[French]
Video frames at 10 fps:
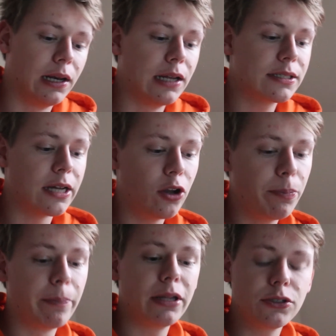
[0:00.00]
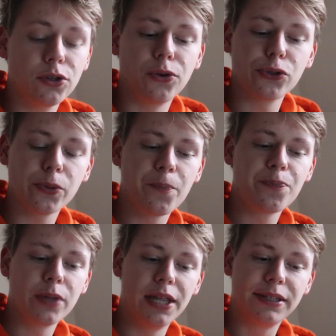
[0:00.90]
l'escalope est pas décevante,
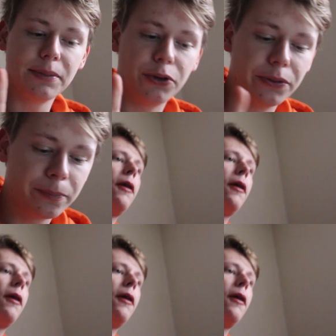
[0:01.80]
elle est très bonne.